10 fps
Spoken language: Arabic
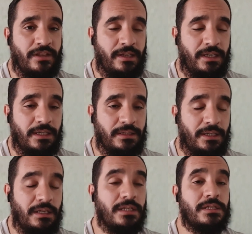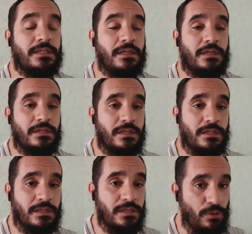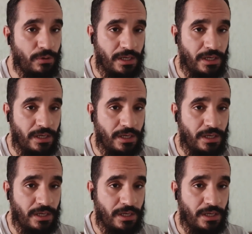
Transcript: هذا اللي حكيت عليه سي سي